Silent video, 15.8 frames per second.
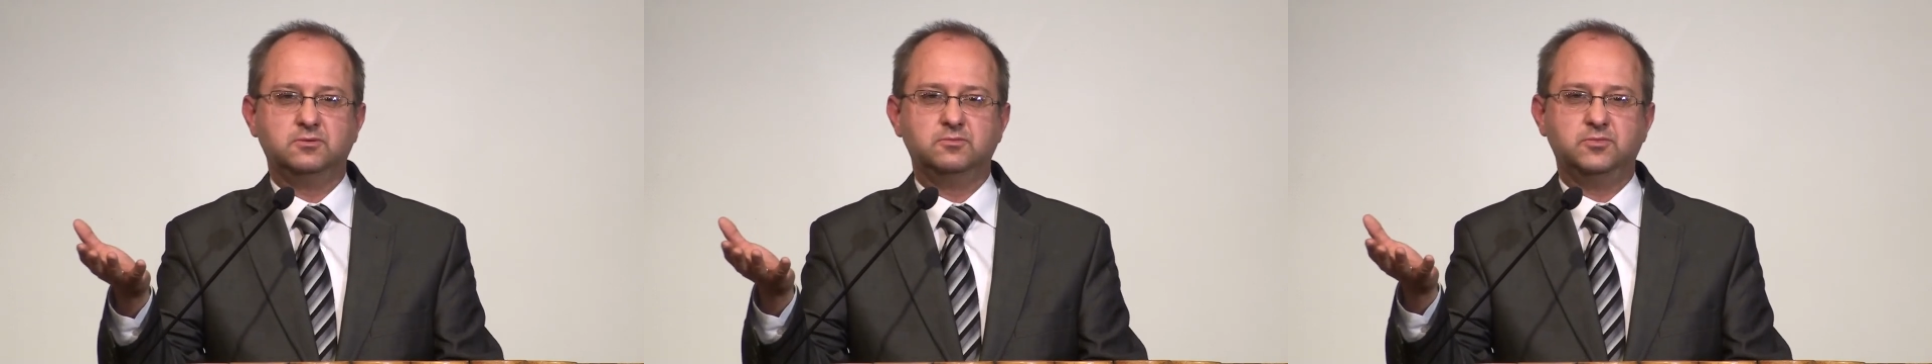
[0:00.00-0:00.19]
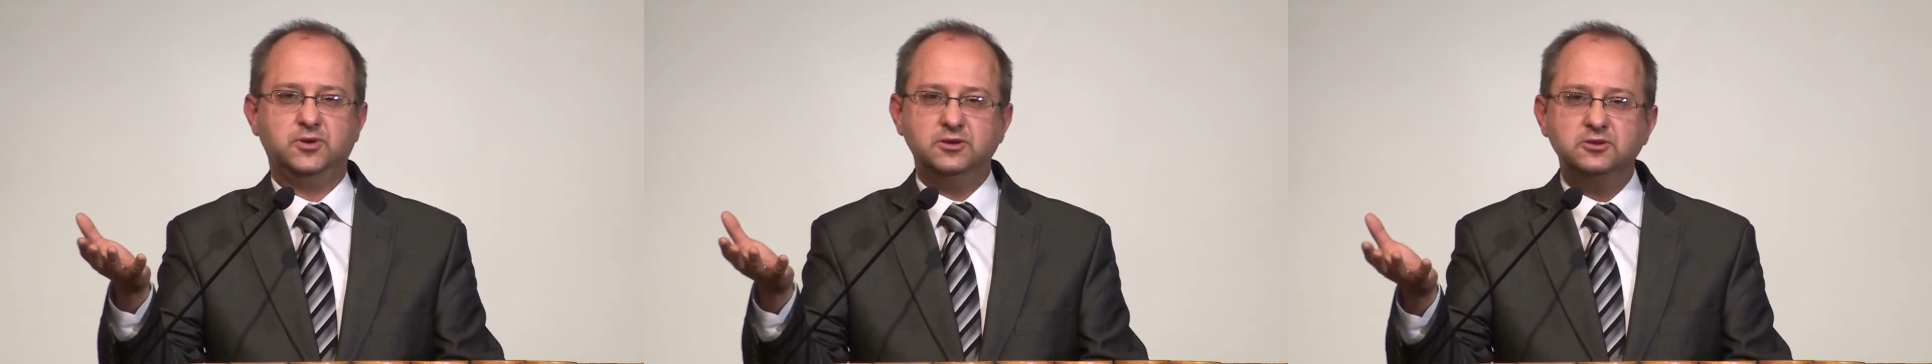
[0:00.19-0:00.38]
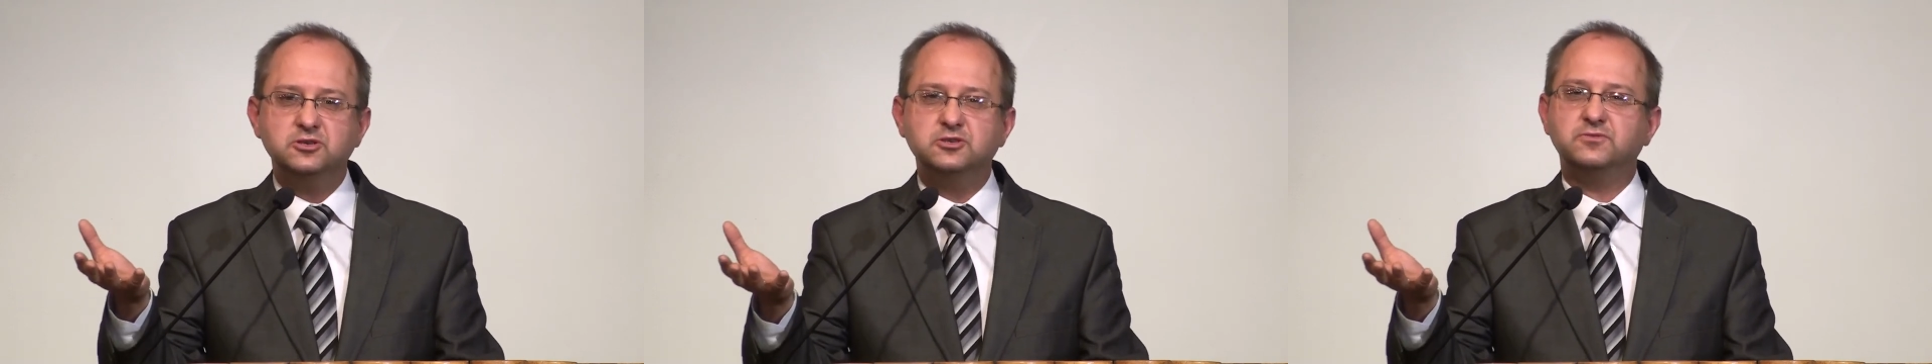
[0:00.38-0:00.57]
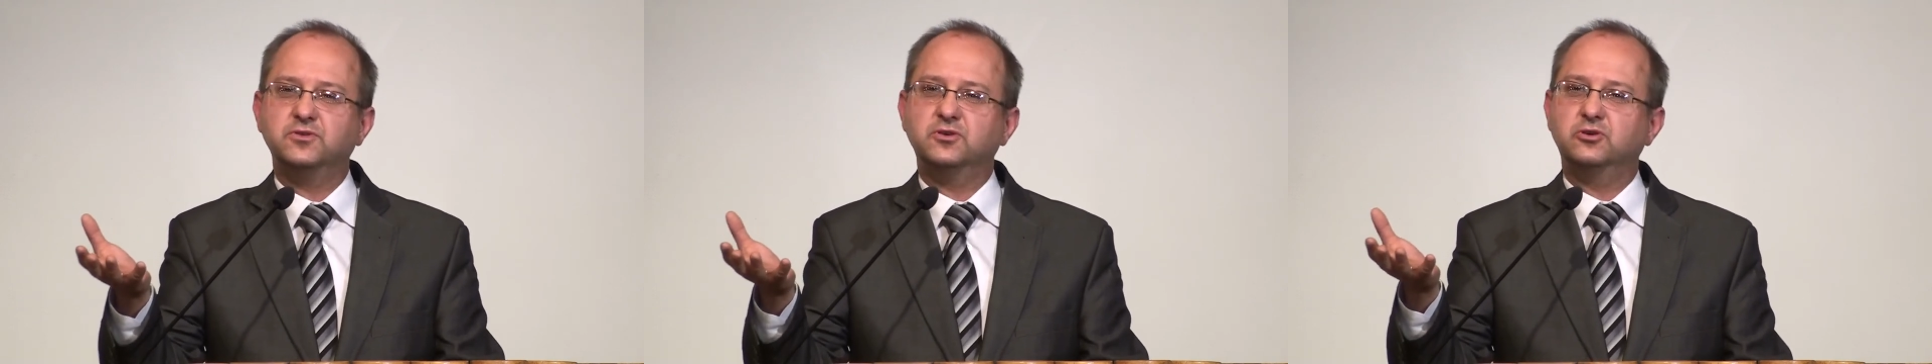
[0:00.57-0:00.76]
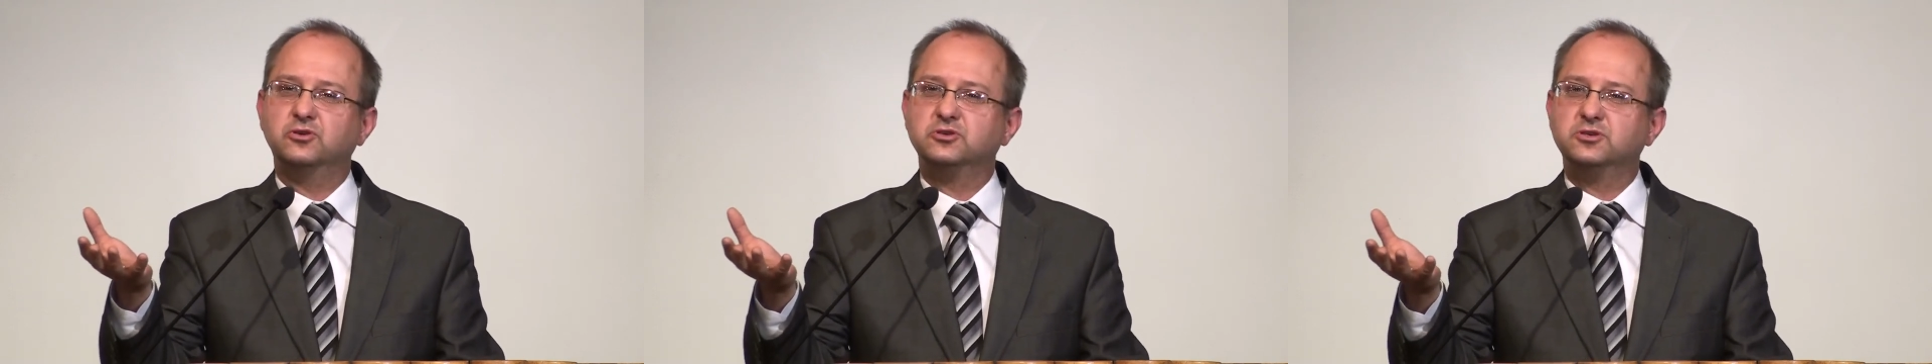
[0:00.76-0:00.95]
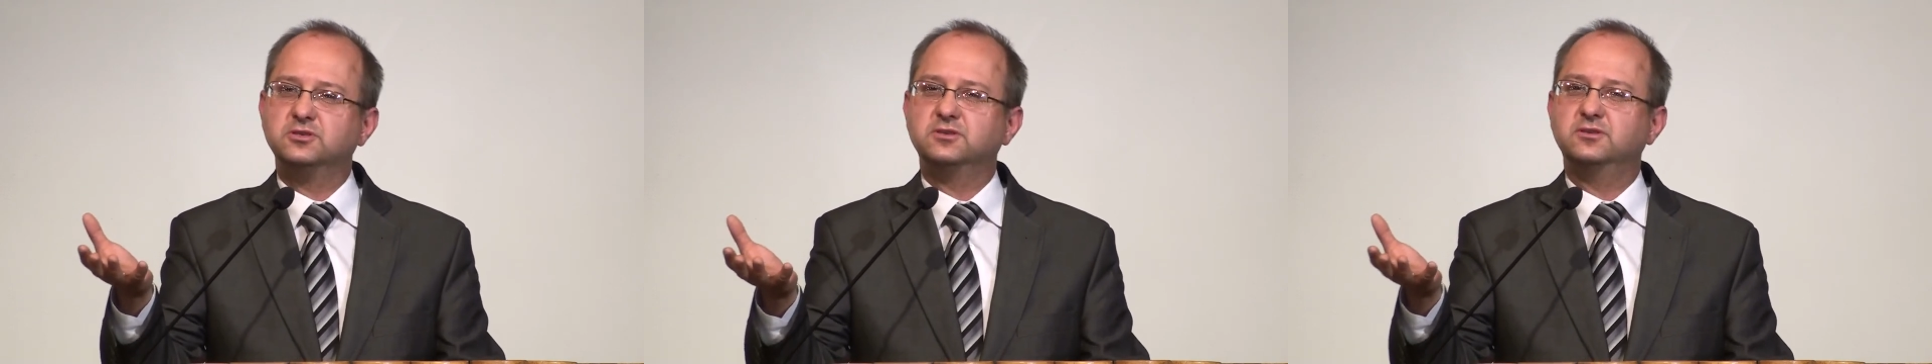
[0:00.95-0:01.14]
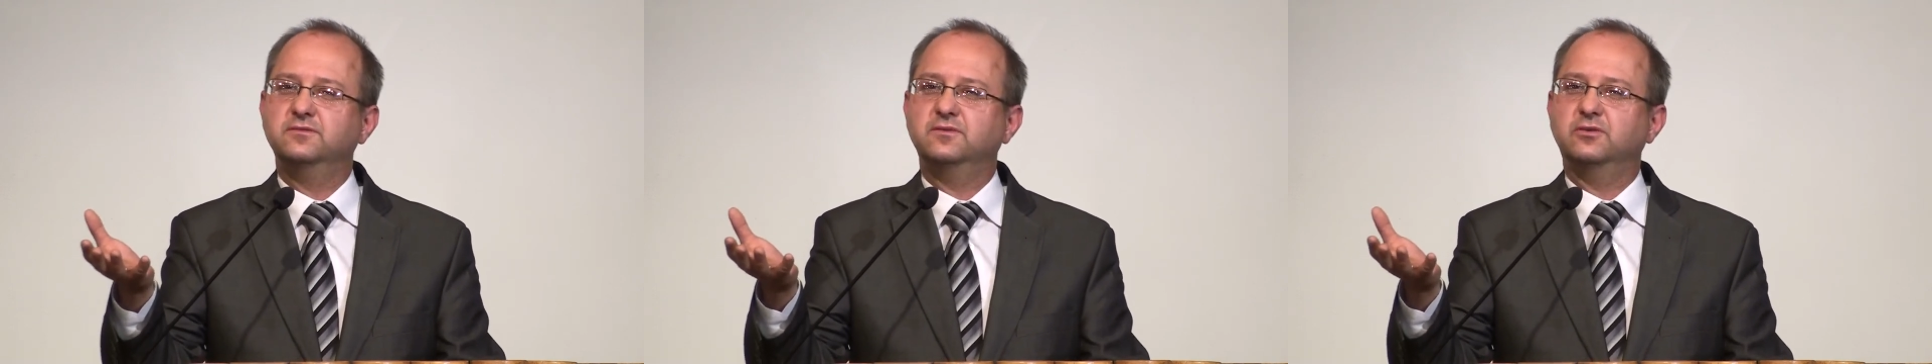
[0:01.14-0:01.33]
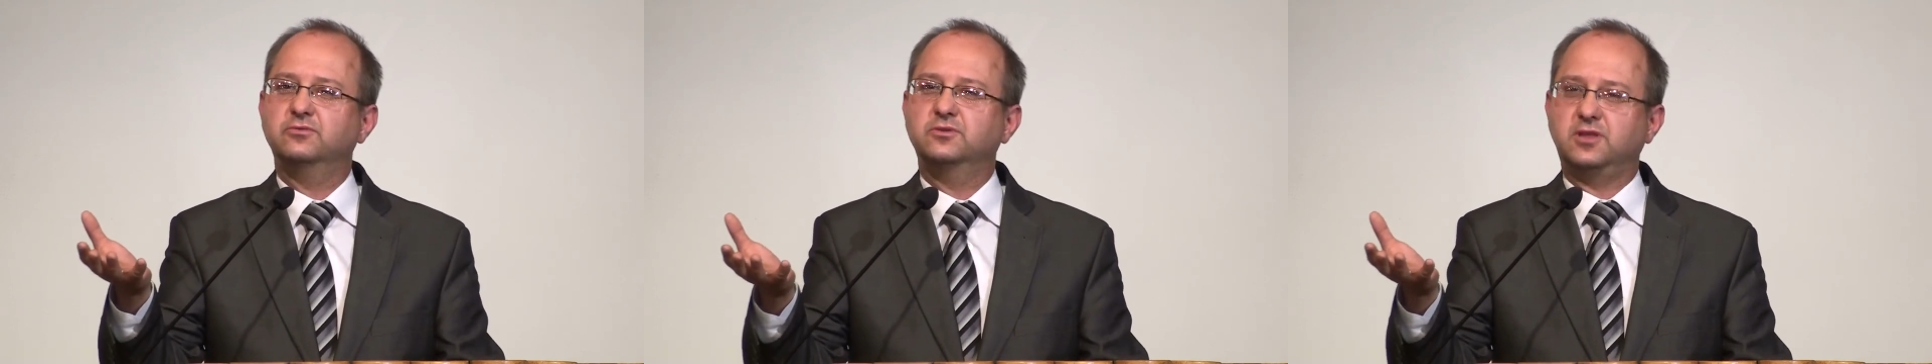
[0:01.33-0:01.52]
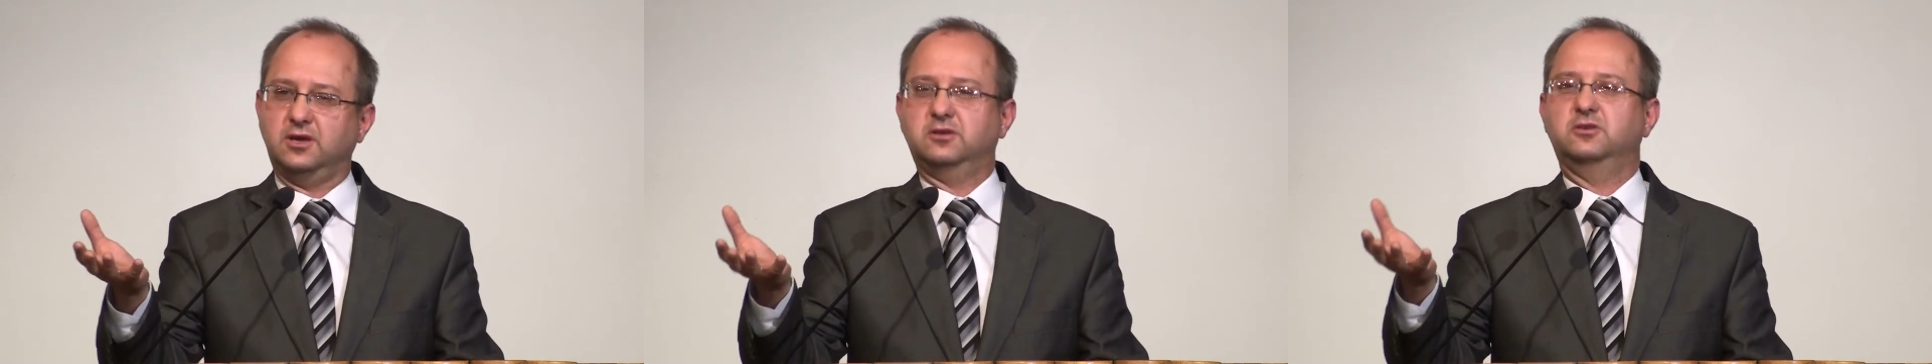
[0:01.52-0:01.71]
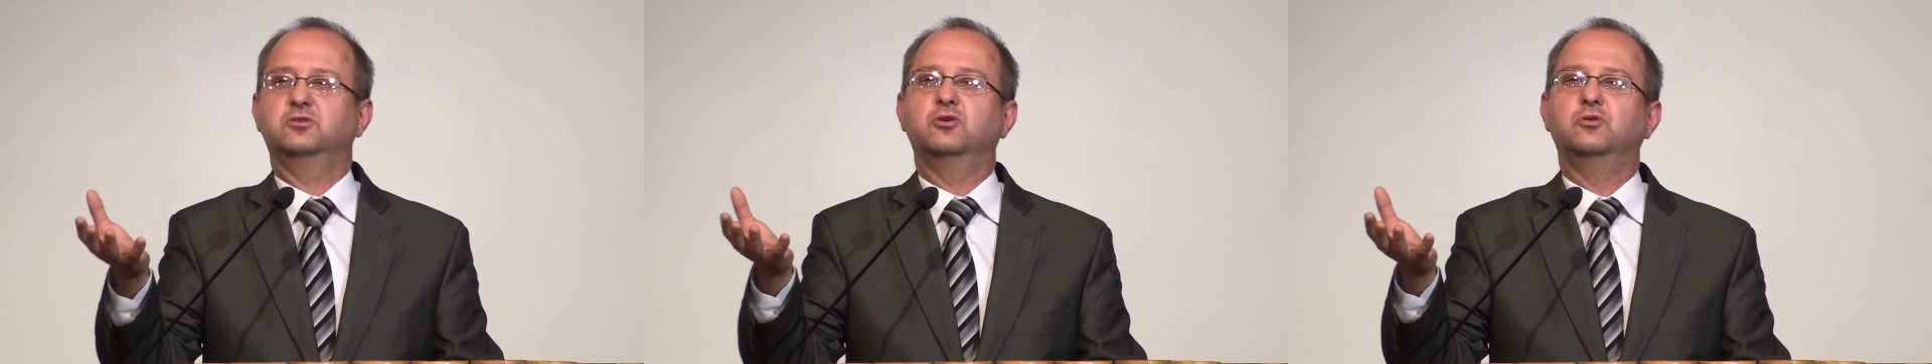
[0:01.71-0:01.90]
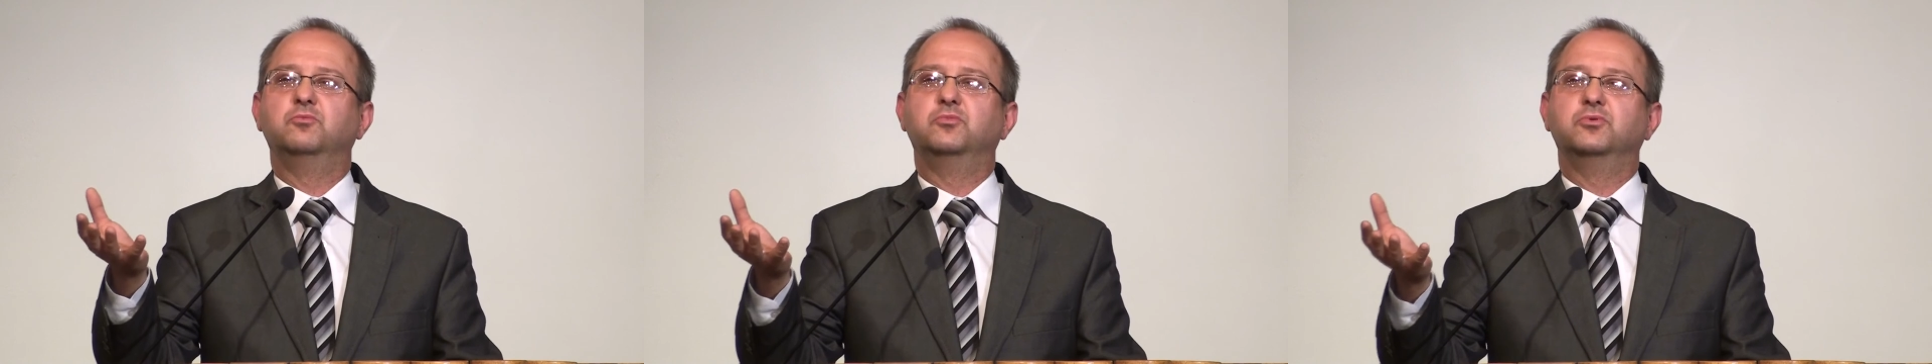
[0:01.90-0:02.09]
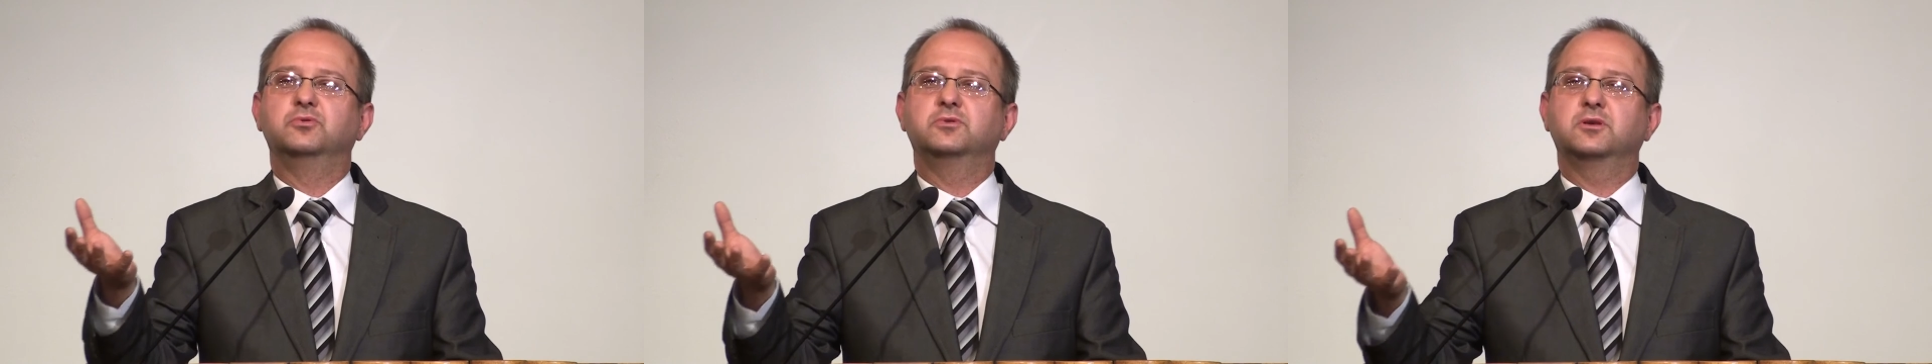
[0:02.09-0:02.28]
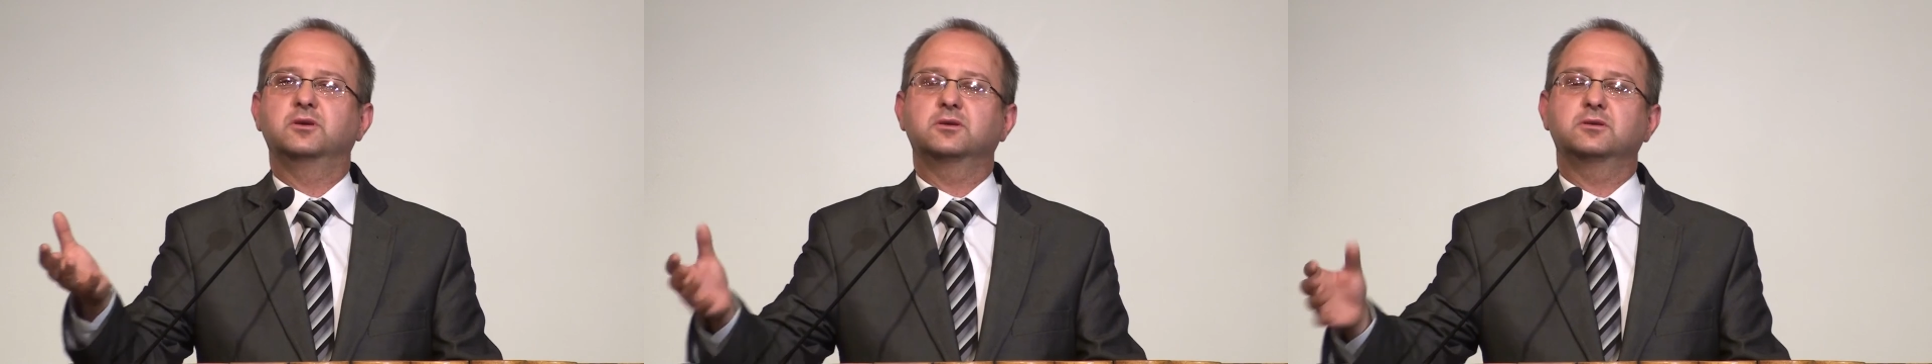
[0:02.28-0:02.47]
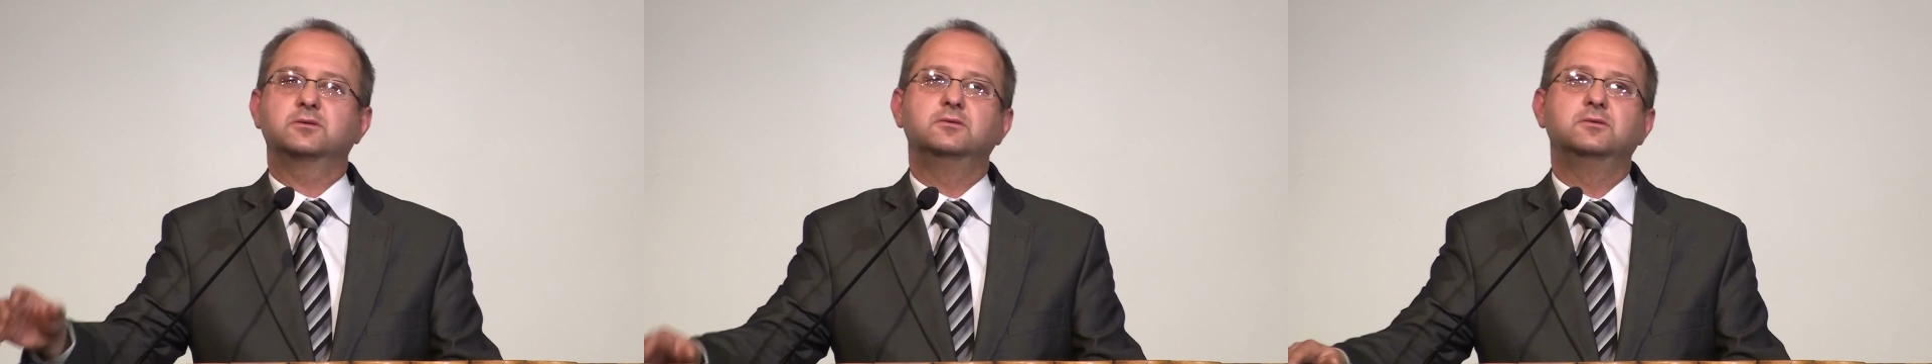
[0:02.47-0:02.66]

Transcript: będziesz wykorzystywał taki komputer?